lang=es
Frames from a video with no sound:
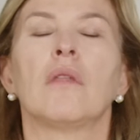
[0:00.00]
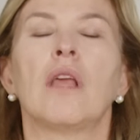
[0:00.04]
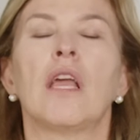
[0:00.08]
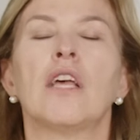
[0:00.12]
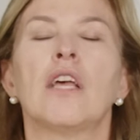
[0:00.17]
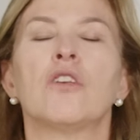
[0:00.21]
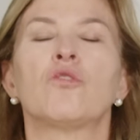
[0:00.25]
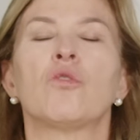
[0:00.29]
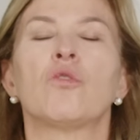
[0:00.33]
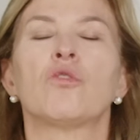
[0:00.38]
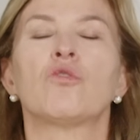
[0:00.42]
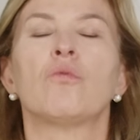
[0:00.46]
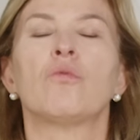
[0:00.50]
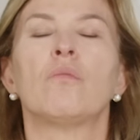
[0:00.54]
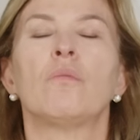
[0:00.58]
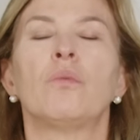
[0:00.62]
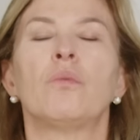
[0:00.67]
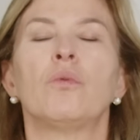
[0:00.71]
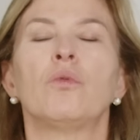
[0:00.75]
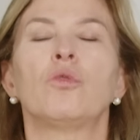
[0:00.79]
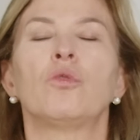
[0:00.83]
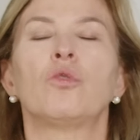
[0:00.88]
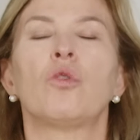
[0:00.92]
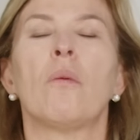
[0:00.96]
Esto es un
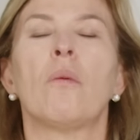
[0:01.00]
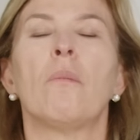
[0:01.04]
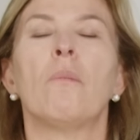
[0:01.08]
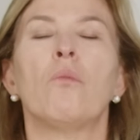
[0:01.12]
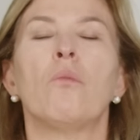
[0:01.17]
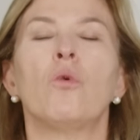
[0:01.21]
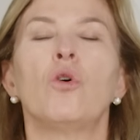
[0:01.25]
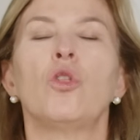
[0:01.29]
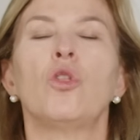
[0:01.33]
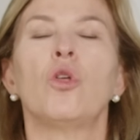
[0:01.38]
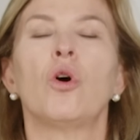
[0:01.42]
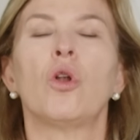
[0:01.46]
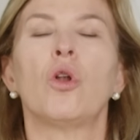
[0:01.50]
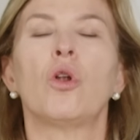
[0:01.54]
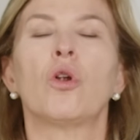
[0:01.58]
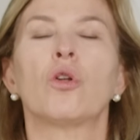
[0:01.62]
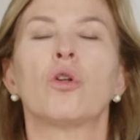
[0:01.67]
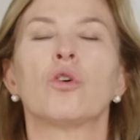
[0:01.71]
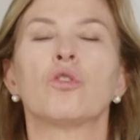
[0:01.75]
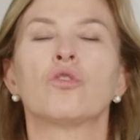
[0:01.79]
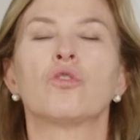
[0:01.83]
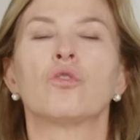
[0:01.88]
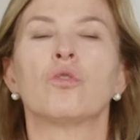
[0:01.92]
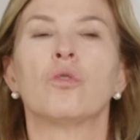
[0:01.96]
punto muy
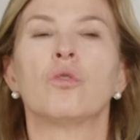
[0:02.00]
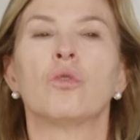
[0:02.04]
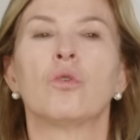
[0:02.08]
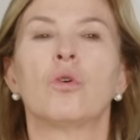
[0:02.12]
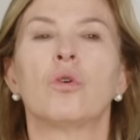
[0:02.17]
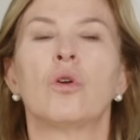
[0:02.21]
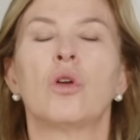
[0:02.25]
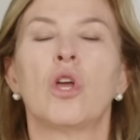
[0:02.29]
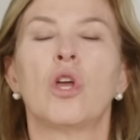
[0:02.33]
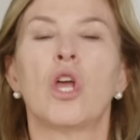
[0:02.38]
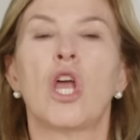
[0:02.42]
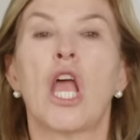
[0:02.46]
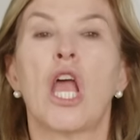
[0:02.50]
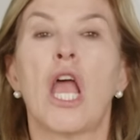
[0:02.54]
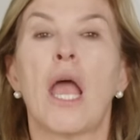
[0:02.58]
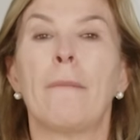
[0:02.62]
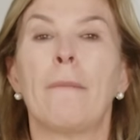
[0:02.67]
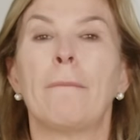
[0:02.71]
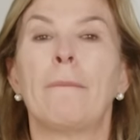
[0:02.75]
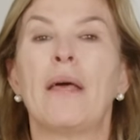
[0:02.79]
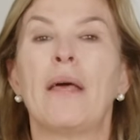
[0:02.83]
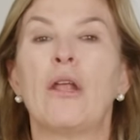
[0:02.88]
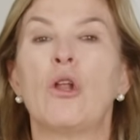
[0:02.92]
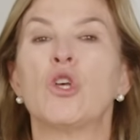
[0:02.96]
doloroso,
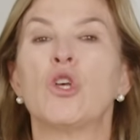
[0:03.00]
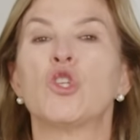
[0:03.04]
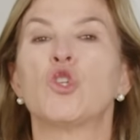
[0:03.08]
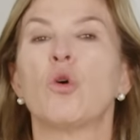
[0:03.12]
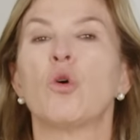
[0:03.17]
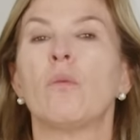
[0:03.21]
pero es